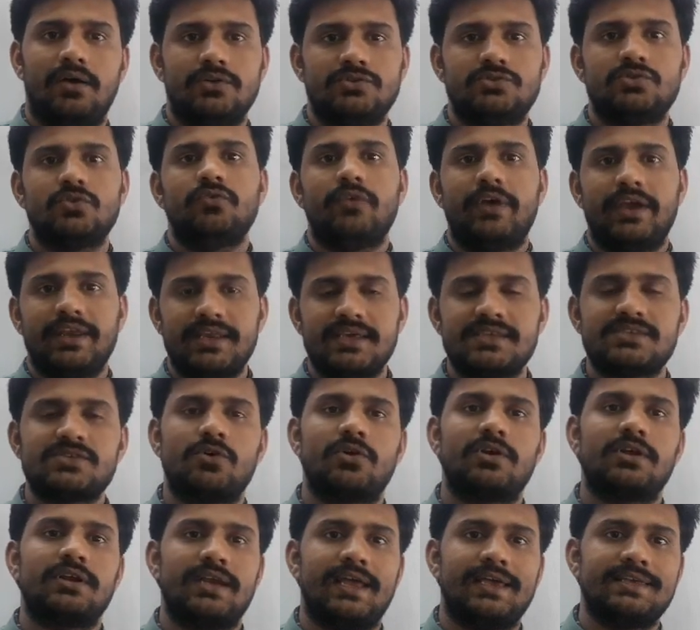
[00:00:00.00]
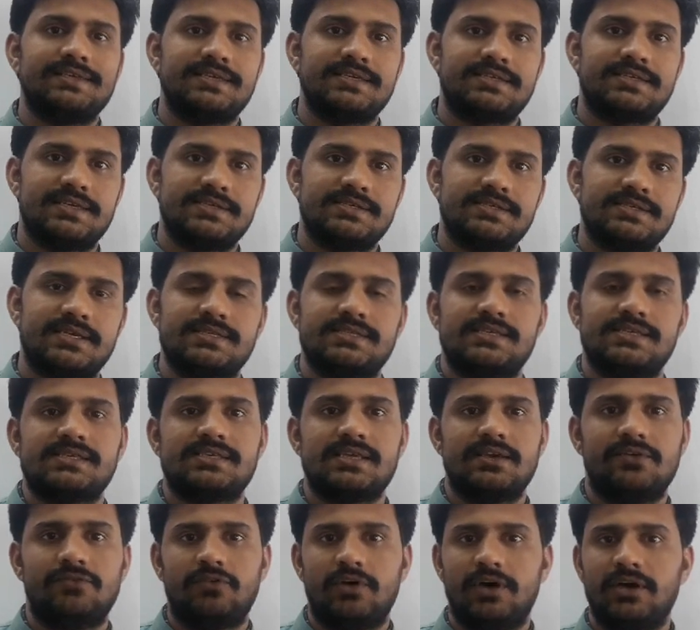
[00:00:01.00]
जो वेरियस ऑर्गेनाइजेशंस हैं
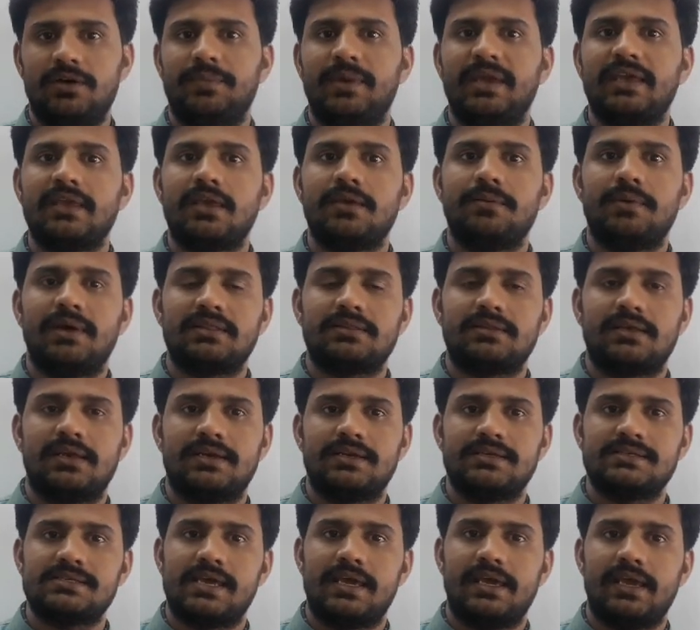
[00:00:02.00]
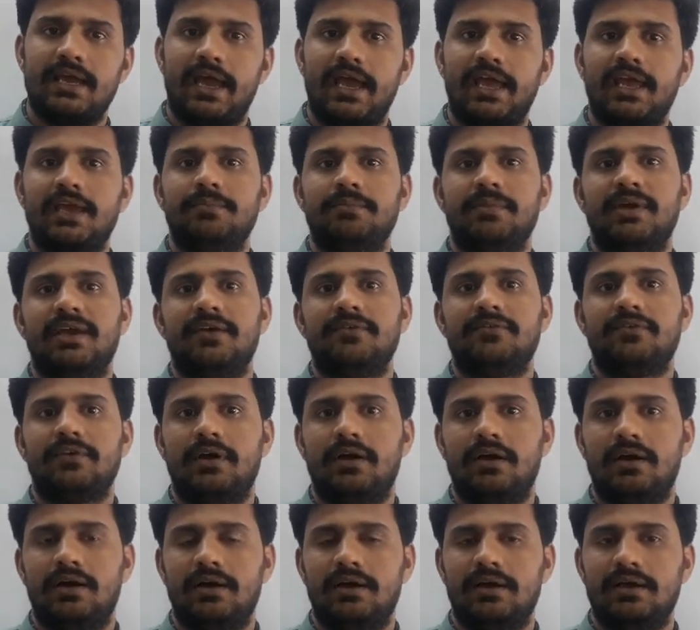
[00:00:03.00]
जैसे हम वर्ल्ड बैंक की बात करने जाएँ आईएमएफ
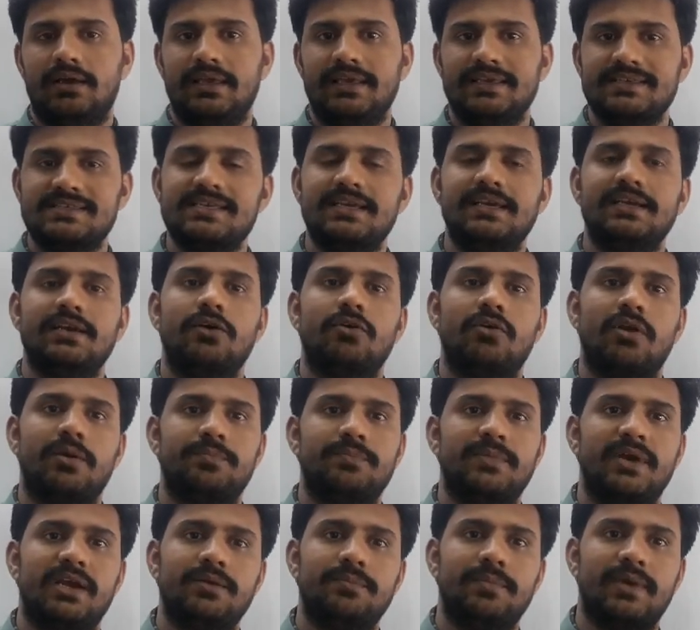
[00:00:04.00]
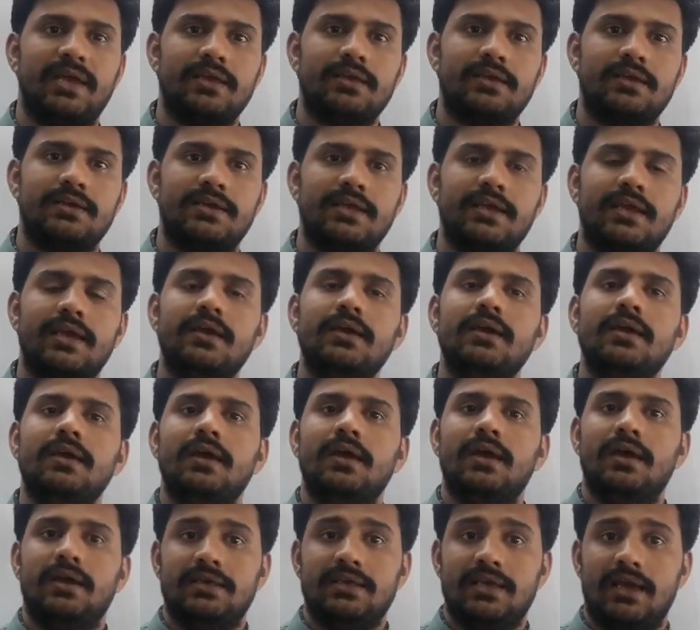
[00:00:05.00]
एशियन डेवलपमेंट बैंक ठीक है
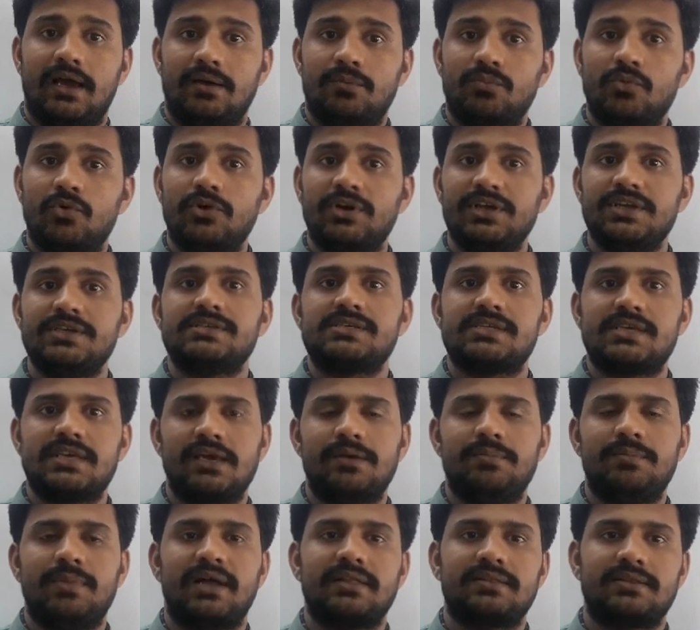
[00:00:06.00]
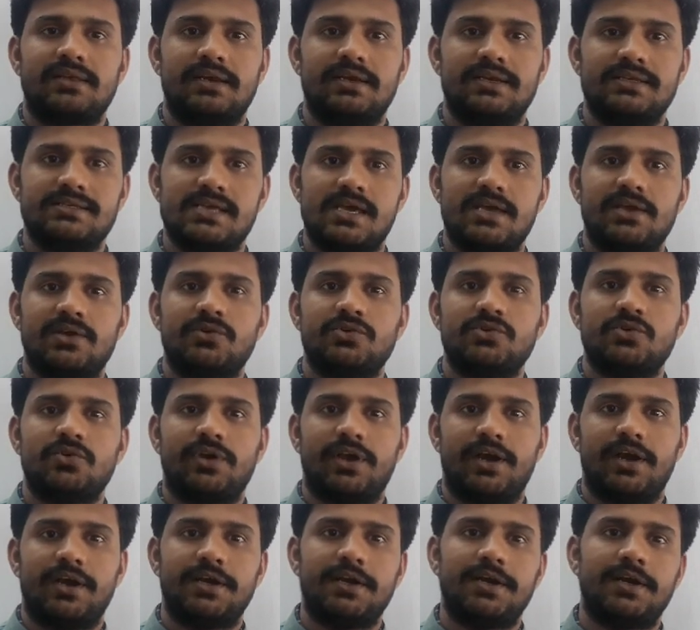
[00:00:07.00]
या मूडीज़ की हम बात करने जाएँ जो
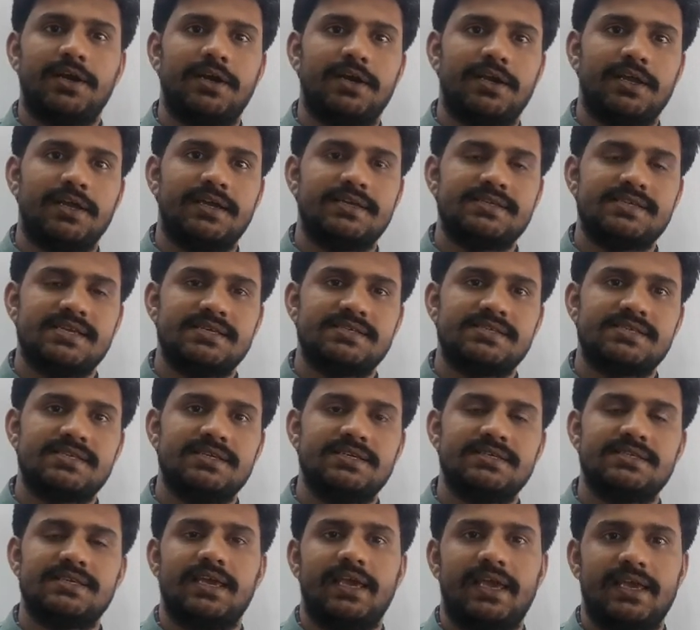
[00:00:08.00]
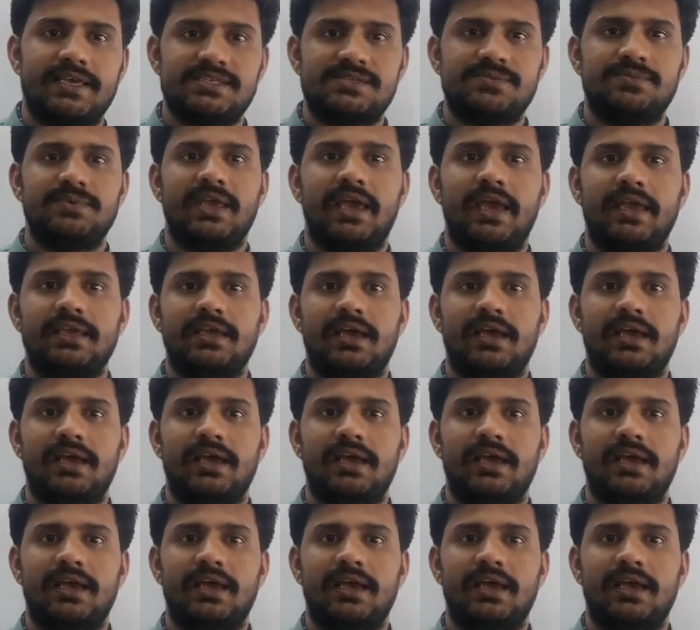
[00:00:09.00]
क्रेडिट रेटिंग एजेंसीज है एस बी